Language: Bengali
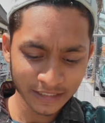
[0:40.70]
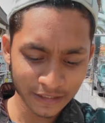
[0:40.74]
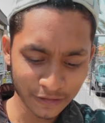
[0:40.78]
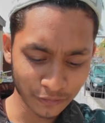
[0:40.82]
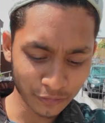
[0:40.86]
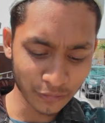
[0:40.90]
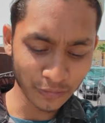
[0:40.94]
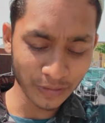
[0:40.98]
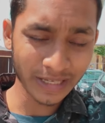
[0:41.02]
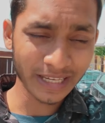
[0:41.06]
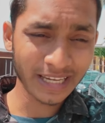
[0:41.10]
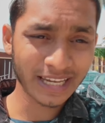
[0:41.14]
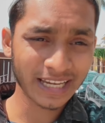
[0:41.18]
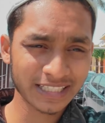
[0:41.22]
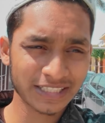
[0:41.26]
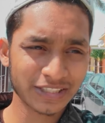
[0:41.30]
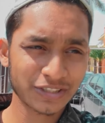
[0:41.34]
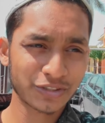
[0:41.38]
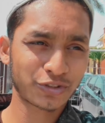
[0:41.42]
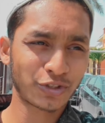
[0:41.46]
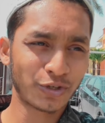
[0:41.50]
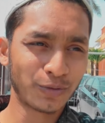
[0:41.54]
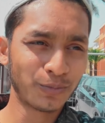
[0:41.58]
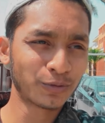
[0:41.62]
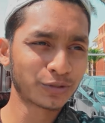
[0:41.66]
কিন্তু এই
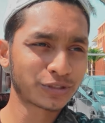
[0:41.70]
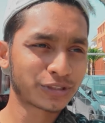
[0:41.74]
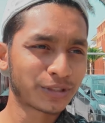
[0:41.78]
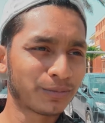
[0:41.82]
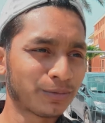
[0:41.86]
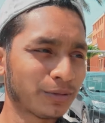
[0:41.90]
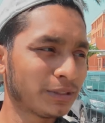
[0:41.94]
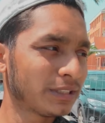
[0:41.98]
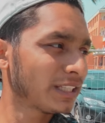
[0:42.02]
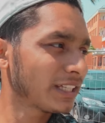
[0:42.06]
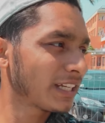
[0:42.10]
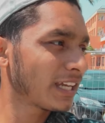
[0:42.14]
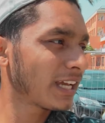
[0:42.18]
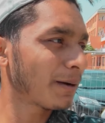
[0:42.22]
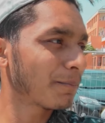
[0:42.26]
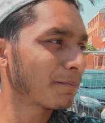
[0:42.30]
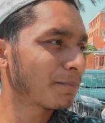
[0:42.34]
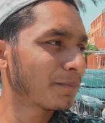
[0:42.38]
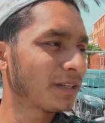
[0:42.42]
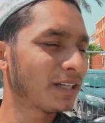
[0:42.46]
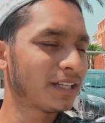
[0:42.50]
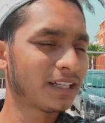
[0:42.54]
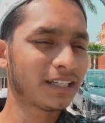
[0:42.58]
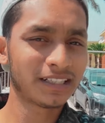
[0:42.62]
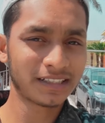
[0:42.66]
কাজের সমস্যা বলতে কি
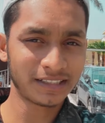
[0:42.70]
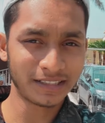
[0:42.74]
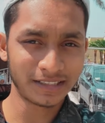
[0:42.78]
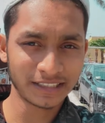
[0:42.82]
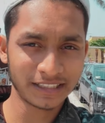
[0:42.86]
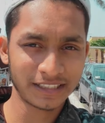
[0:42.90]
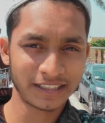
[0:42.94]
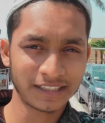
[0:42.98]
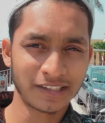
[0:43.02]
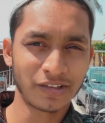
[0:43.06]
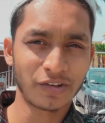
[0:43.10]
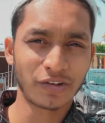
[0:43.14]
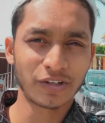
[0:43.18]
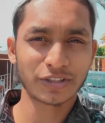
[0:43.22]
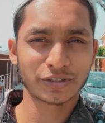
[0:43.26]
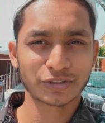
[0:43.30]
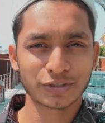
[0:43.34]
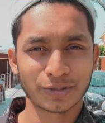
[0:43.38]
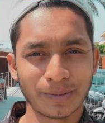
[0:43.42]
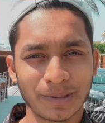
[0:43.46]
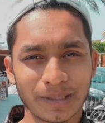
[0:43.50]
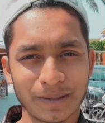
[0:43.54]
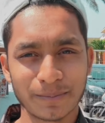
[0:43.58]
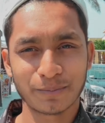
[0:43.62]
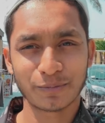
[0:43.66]
আপনার অনেক
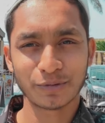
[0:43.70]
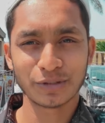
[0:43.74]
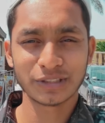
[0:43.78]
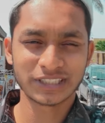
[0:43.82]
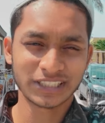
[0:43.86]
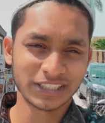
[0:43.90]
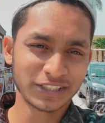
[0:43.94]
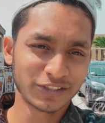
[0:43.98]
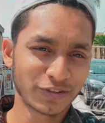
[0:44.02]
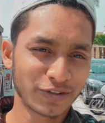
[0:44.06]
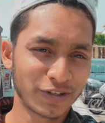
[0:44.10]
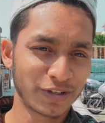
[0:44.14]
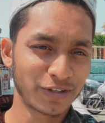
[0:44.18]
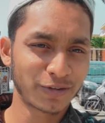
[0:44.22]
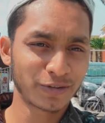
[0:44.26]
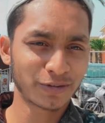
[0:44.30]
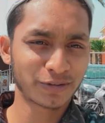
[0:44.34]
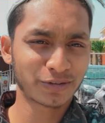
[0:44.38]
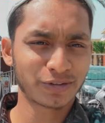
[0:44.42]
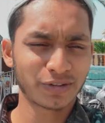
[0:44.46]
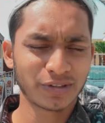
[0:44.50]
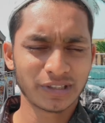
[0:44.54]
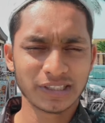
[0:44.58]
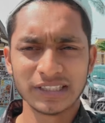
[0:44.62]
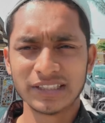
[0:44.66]
সময় পুলিশ ইনকোয়ারি
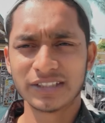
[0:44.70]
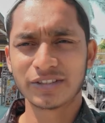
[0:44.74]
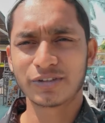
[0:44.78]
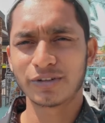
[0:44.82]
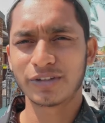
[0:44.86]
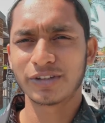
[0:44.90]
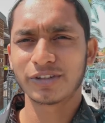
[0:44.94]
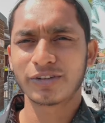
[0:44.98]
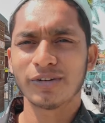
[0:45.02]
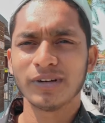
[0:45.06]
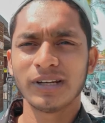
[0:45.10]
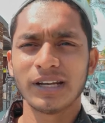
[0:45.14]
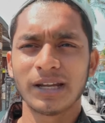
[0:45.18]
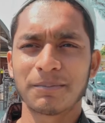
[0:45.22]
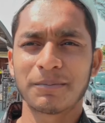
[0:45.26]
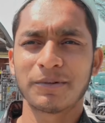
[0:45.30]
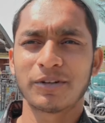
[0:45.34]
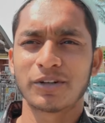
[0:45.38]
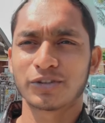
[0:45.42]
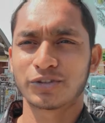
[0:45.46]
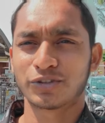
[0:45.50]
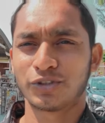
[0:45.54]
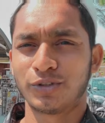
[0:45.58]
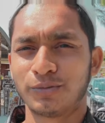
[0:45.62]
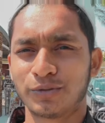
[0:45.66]
করতে ইনকোয়ারি করলে আপনার
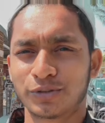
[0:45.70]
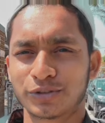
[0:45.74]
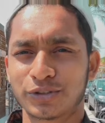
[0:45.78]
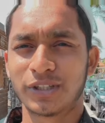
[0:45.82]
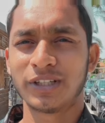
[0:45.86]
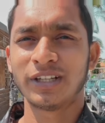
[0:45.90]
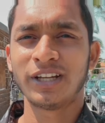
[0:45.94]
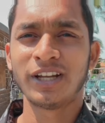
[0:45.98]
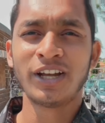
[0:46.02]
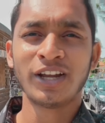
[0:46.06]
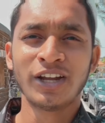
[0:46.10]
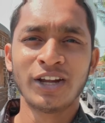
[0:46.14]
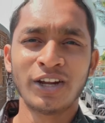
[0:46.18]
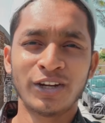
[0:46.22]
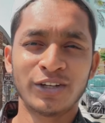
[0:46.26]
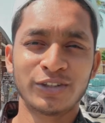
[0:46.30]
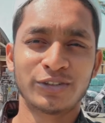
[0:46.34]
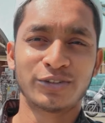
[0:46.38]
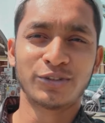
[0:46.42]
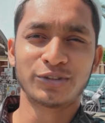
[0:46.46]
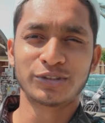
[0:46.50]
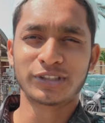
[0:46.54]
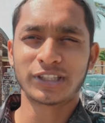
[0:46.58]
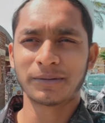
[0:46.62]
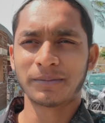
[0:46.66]
একটা সমস্যা
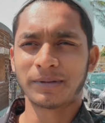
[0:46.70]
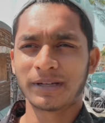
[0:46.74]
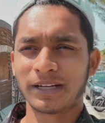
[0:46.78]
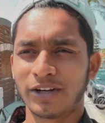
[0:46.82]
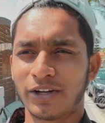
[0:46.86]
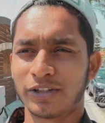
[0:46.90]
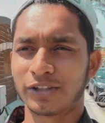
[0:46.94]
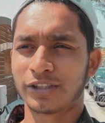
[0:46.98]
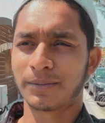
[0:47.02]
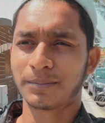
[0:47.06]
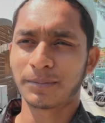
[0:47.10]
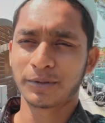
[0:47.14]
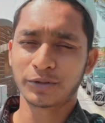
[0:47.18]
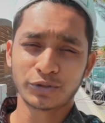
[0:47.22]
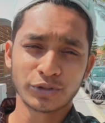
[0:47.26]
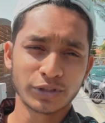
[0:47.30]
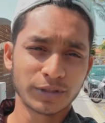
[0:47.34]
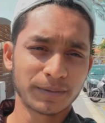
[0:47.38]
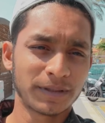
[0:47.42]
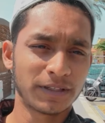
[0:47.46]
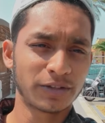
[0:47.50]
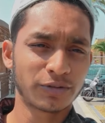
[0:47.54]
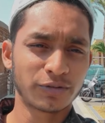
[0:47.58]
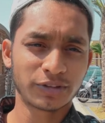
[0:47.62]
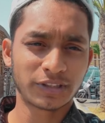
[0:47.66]
ধরতে পারলে হয়তো আপনার
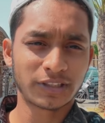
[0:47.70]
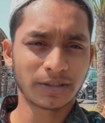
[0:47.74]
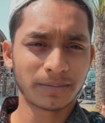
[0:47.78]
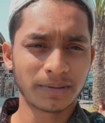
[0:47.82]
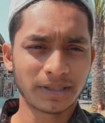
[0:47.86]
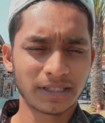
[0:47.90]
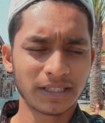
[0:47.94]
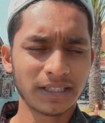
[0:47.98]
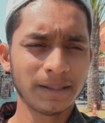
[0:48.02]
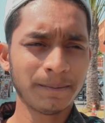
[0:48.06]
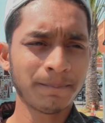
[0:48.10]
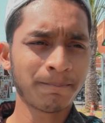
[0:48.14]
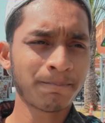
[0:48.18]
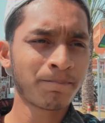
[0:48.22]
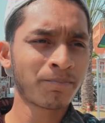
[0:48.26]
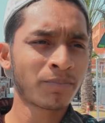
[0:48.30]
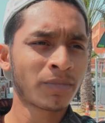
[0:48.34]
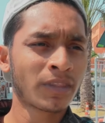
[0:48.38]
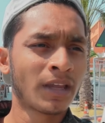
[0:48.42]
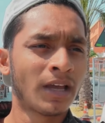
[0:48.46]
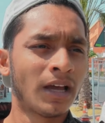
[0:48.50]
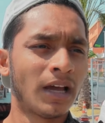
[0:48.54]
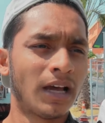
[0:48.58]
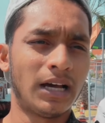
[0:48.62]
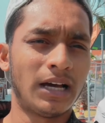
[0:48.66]
জরিমানা করতে পারে
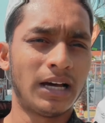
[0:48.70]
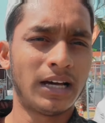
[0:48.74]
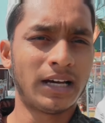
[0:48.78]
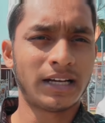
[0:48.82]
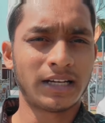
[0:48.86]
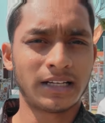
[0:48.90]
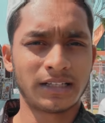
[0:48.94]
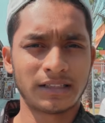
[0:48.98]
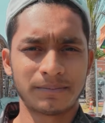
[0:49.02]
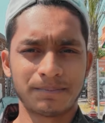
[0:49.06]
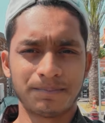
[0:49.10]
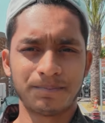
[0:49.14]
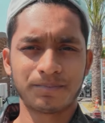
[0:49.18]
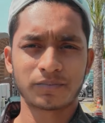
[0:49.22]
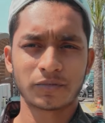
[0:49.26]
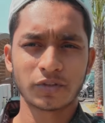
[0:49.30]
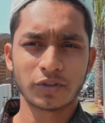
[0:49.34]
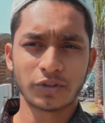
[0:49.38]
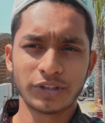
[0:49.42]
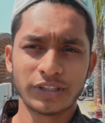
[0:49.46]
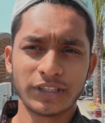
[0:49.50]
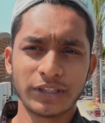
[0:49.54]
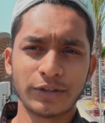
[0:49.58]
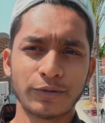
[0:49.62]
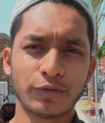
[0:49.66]
আর
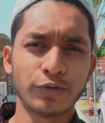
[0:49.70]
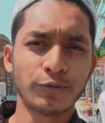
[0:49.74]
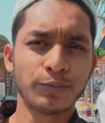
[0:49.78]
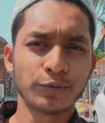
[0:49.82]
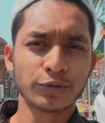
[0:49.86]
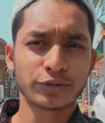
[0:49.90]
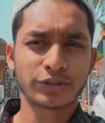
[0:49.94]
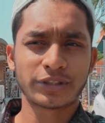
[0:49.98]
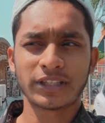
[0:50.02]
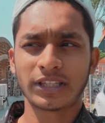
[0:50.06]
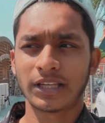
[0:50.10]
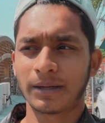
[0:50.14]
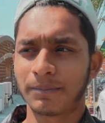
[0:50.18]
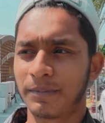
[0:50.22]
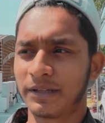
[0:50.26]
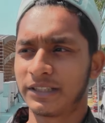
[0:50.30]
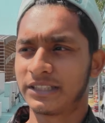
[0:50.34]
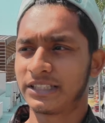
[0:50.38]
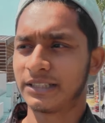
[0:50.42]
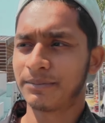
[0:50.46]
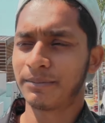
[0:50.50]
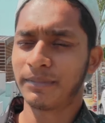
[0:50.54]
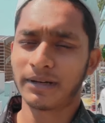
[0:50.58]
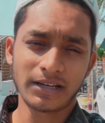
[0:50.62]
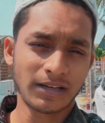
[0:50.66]
ওই উপস্থিত আপনার
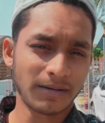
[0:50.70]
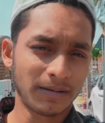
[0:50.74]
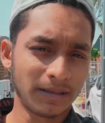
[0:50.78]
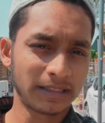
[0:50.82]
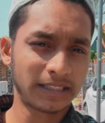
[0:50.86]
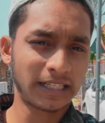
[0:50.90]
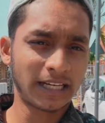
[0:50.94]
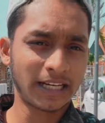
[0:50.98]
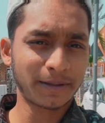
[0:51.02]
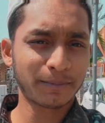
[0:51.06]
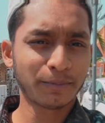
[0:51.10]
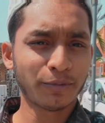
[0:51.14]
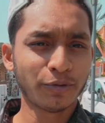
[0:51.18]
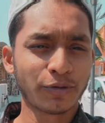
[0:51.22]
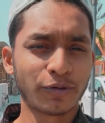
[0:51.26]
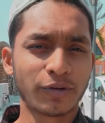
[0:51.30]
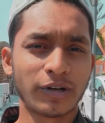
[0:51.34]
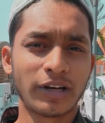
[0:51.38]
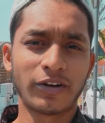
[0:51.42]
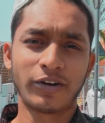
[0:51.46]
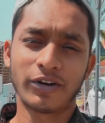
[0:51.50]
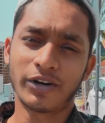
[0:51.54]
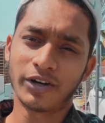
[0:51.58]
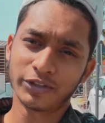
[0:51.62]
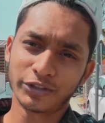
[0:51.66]
যে মালামাল থাকবে
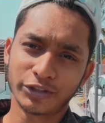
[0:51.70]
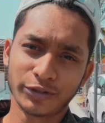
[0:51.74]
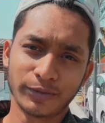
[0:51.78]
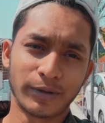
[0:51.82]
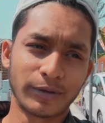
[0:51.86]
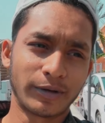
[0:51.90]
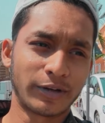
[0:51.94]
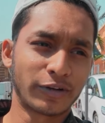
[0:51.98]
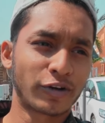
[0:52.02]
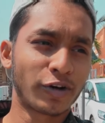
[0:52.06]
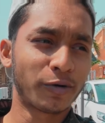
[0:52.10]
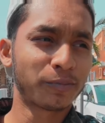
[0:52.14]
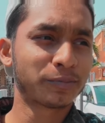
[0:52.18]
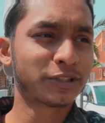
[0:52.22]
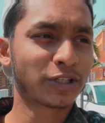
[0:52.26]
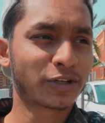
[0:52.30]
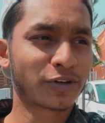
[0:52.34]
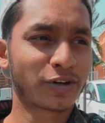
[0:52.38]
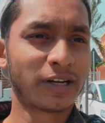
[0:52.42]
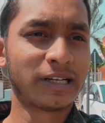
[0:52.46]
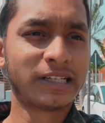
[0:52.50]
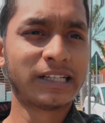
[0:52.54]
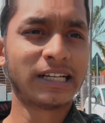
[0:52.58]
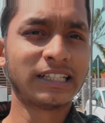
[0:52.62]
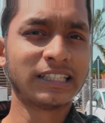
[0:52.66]
ওগুলো হয়তো ওরা কবজা
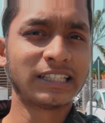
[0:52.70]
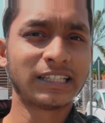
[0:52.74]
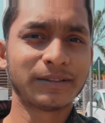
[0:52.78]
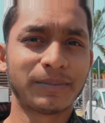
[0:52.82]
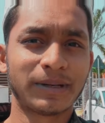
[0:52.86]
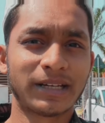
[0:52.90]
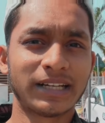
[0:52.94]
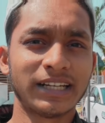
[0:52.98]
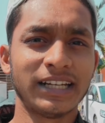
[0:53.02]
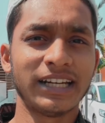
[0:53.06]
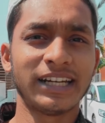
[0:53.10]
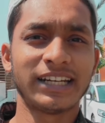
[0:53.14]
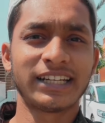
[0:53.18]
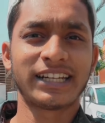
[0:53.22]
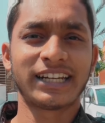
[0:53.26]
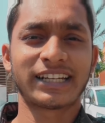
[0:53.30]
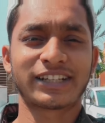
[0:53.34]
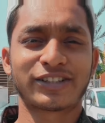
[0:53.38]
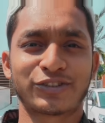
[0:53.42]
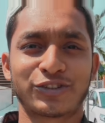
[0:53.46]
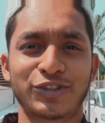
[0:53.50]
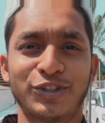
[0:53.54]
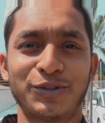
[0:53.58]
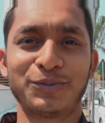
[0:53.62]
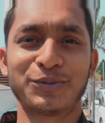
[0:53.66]
করে নিয়ে নিতে পারে এটা
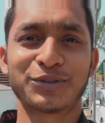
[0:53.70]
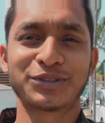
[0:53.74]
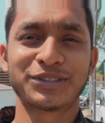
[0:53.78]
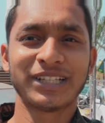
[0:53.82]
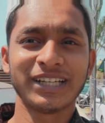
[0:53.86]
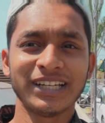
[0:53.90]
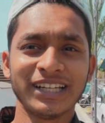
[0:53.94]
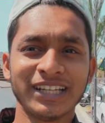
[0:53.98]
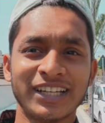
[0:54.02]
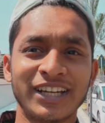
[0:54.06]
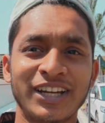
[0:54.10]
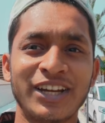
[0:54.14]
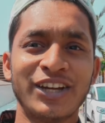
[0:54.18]
একটা সমস্যা